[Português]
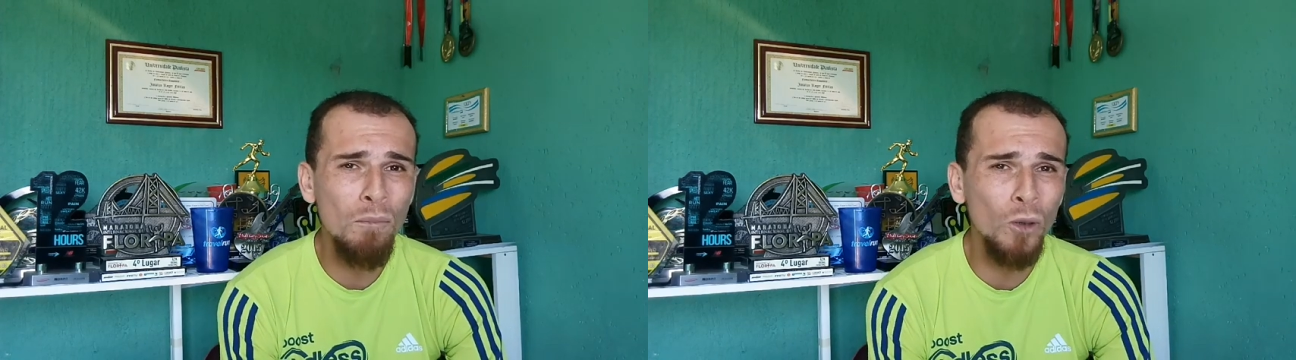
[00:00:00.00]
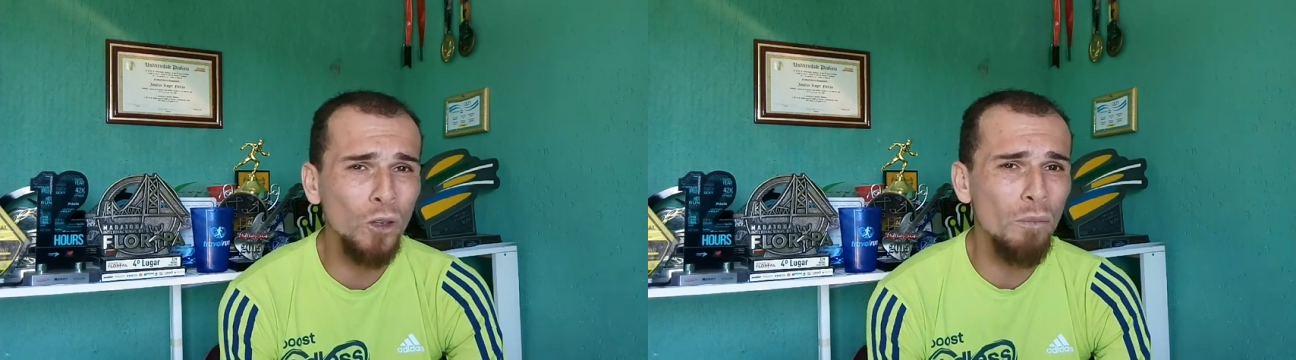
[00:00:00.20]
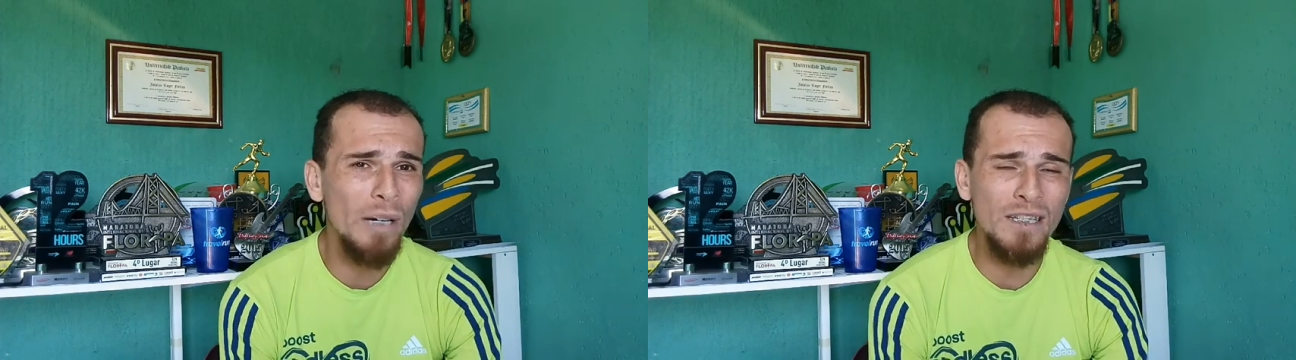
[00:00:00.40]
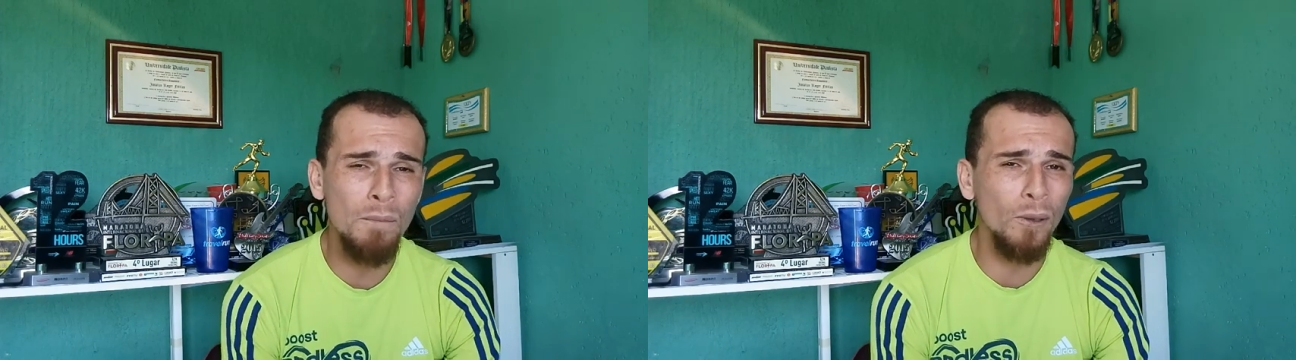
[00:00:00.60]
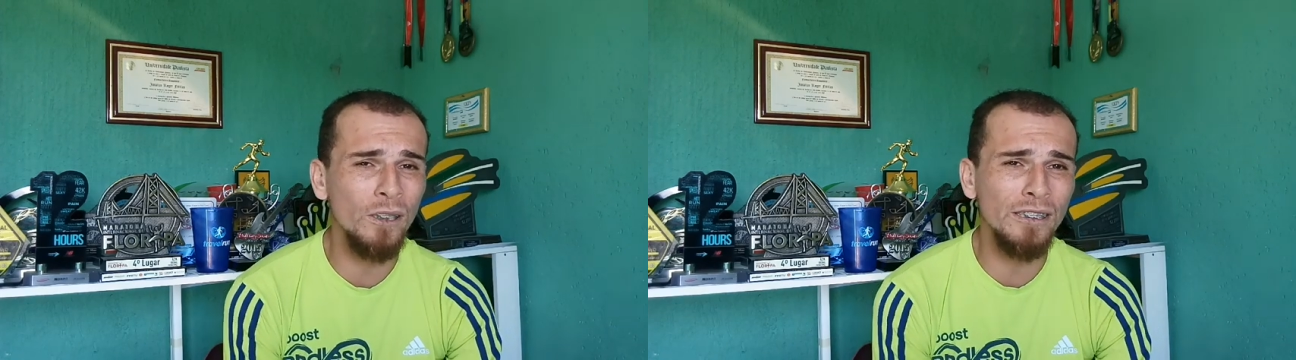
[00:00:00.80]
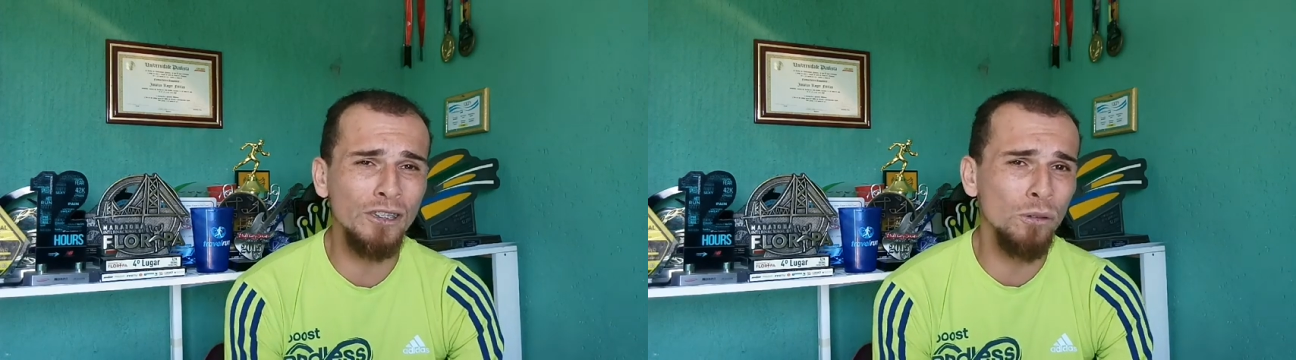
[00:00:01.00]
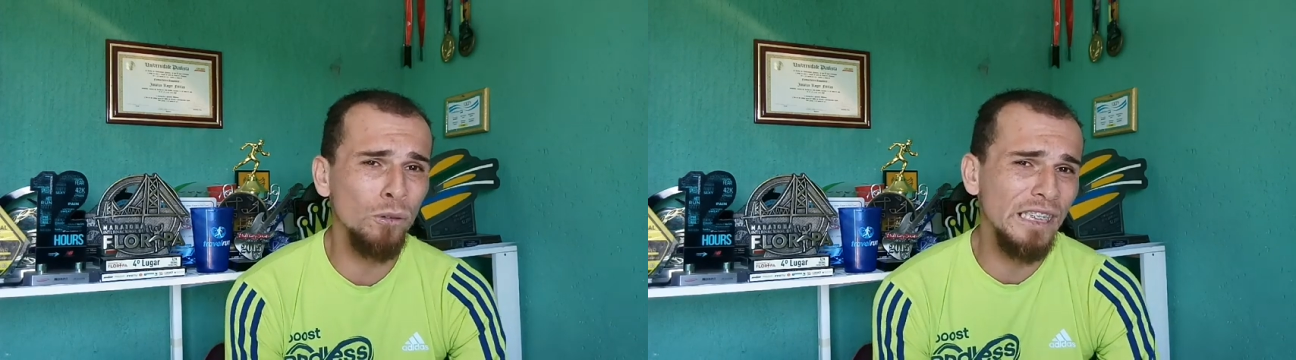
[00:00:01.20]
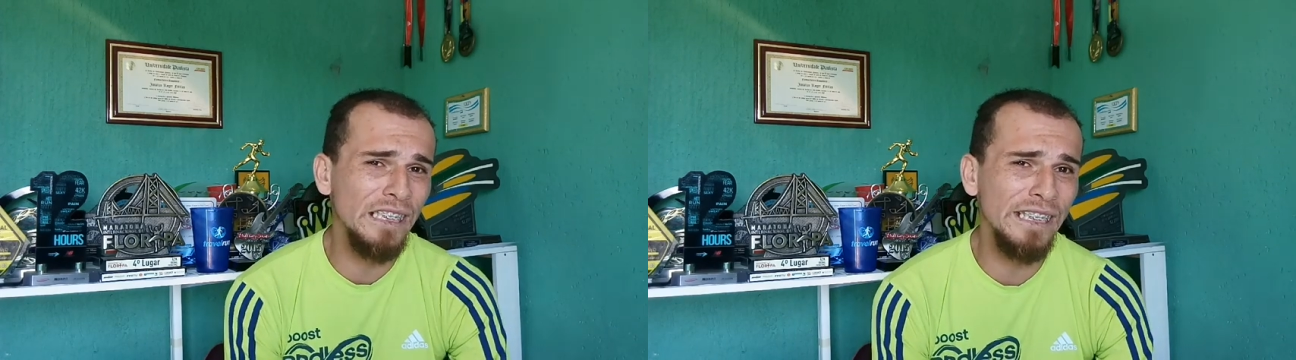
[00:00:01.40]
muito mais importante
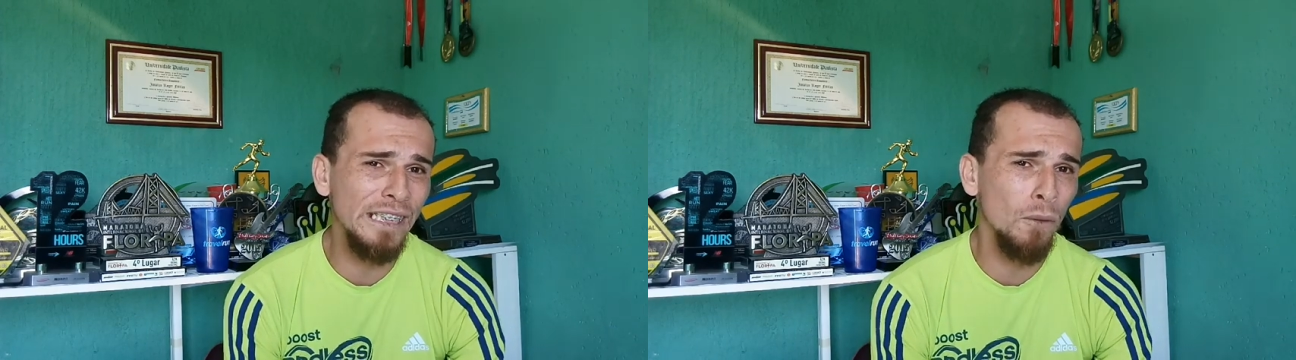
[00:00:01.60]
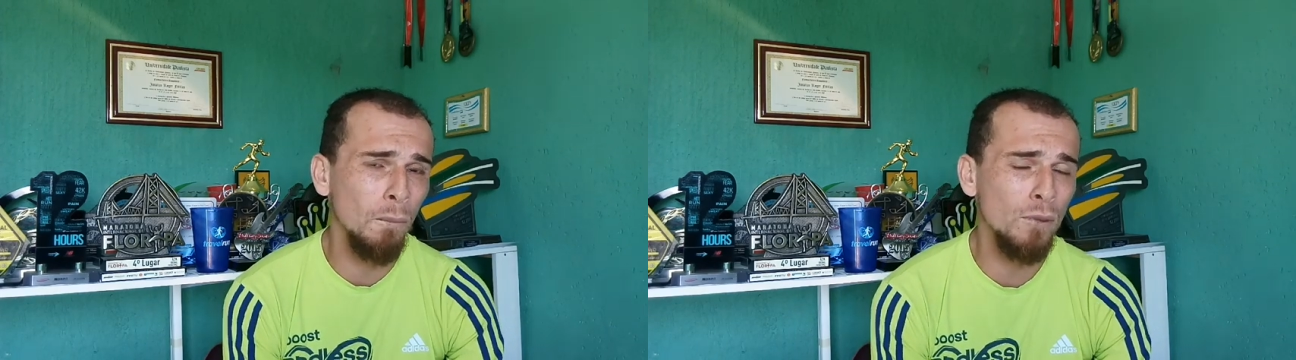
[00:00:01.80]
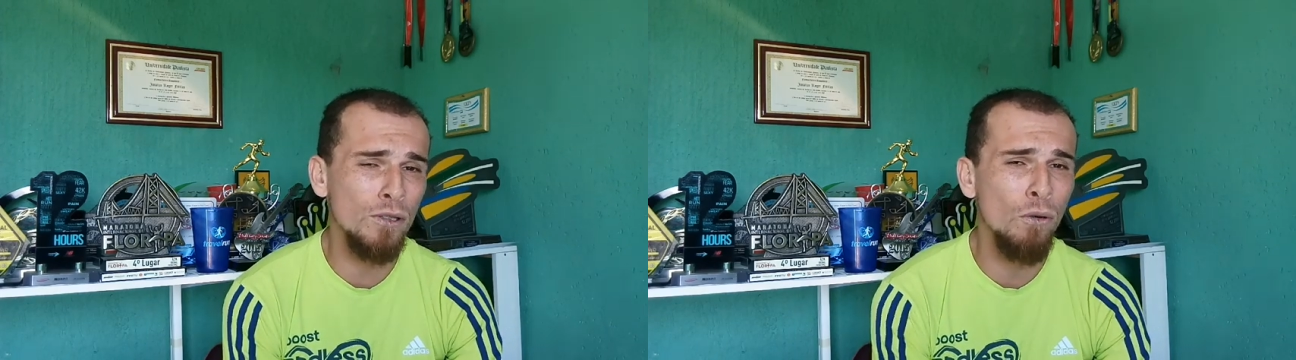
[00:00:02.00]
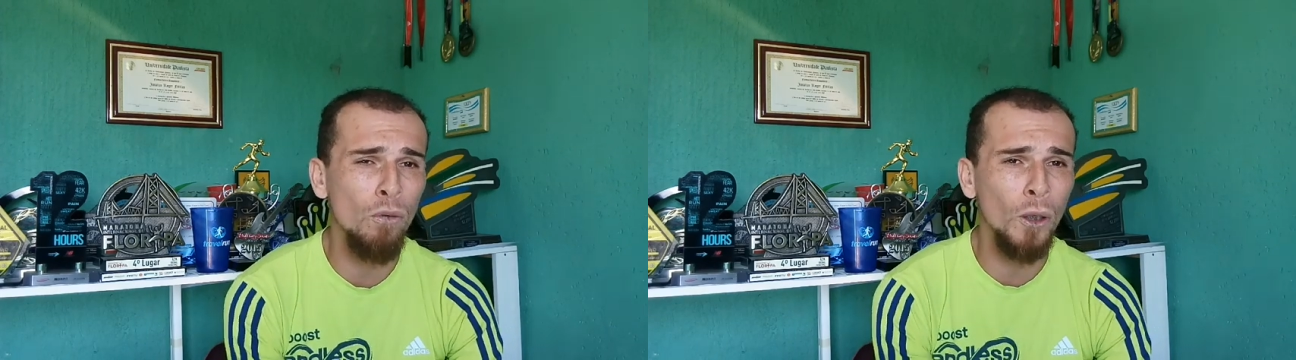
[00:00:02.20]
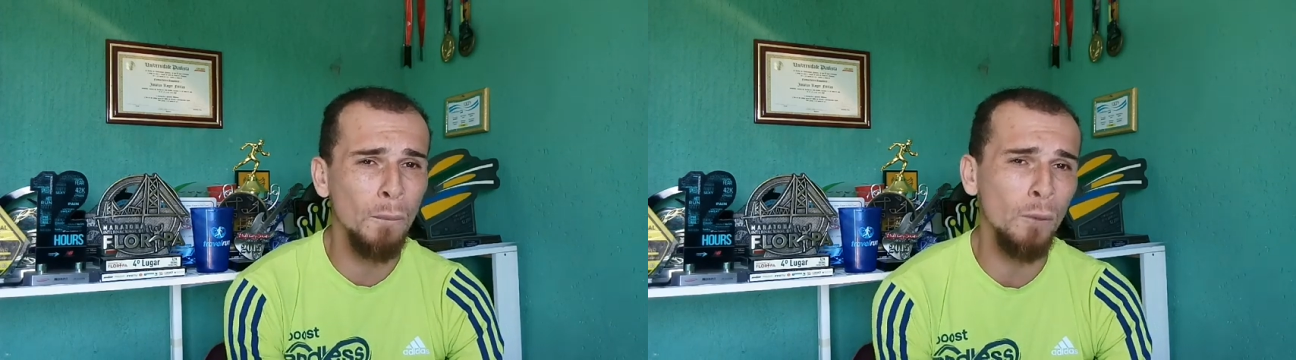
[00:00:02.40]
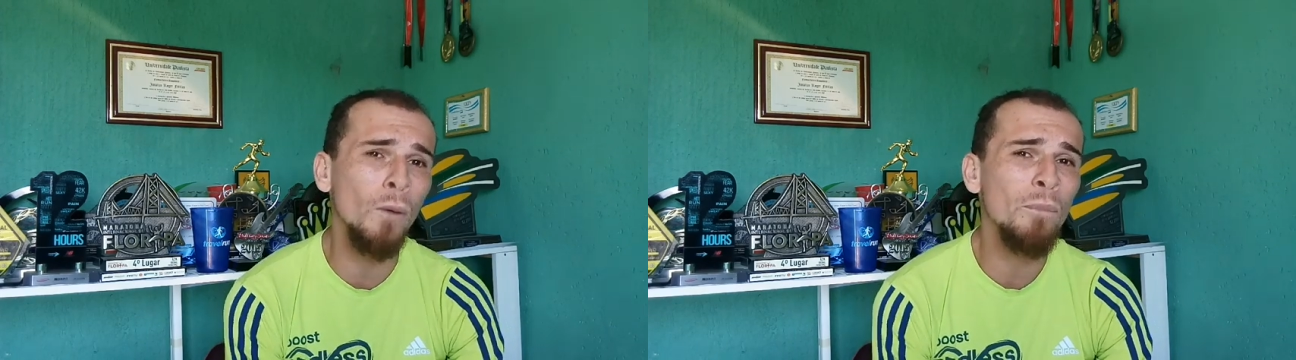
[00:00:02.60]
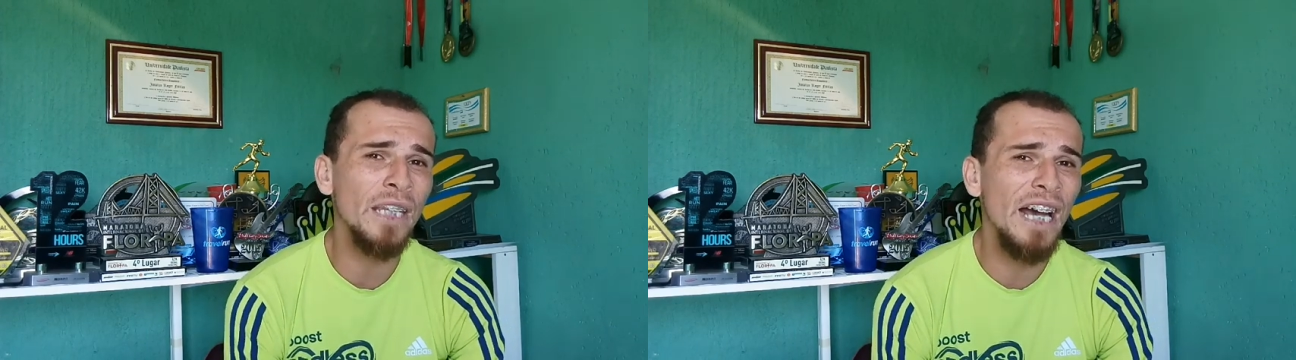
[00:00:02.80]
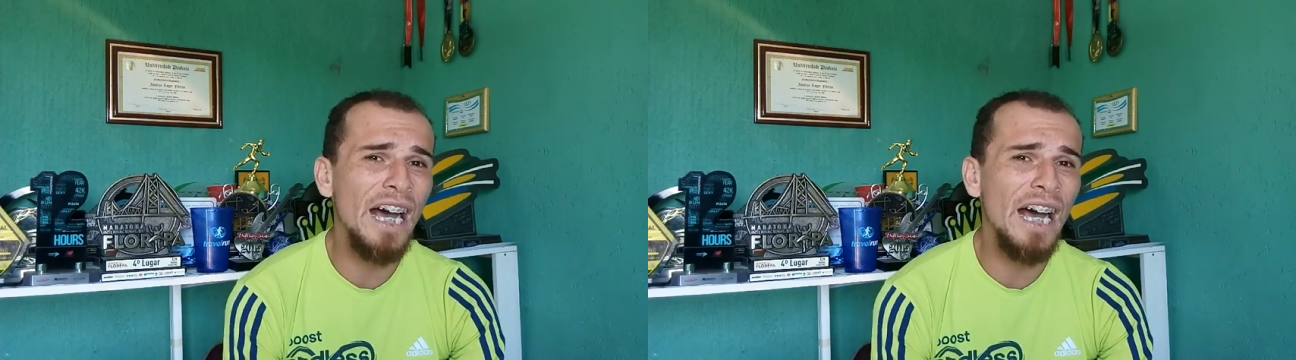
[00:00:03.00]
do que tiro, para o seu corpo